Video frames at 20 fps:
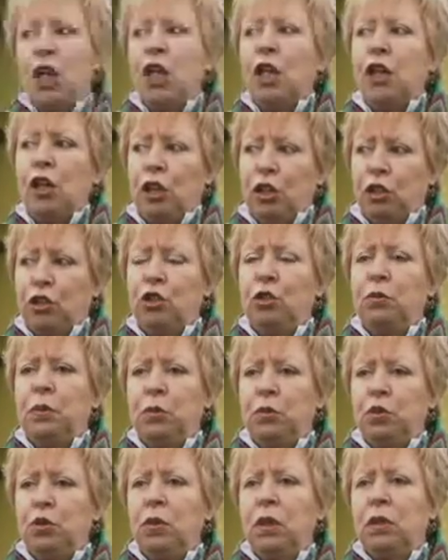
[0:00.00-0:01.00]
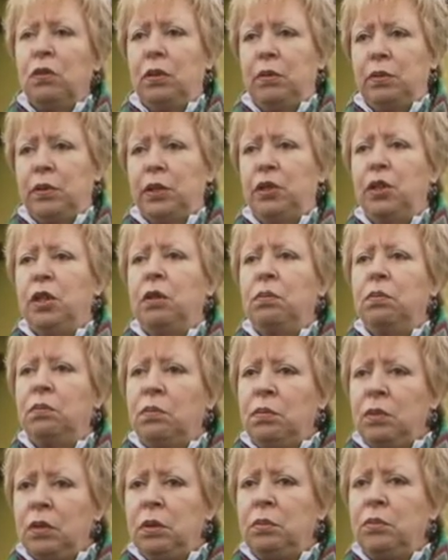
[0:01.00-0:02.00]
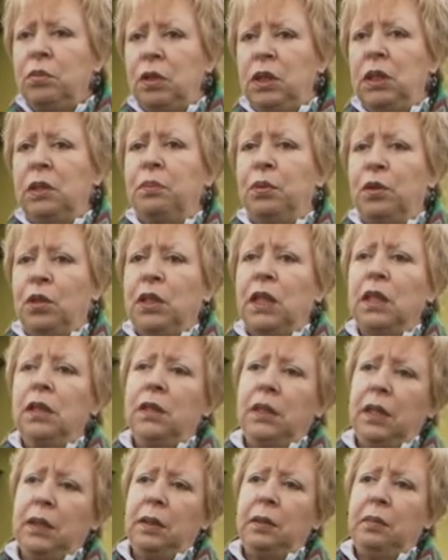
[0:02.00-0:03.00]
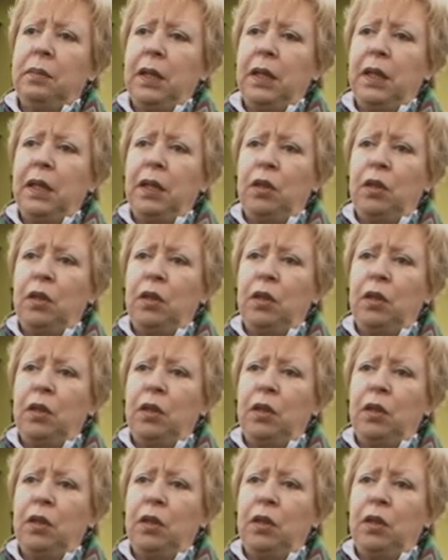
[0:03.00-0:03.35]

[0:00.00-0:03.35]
Nosotros tuvimos una colaboración muy, muy importante eh,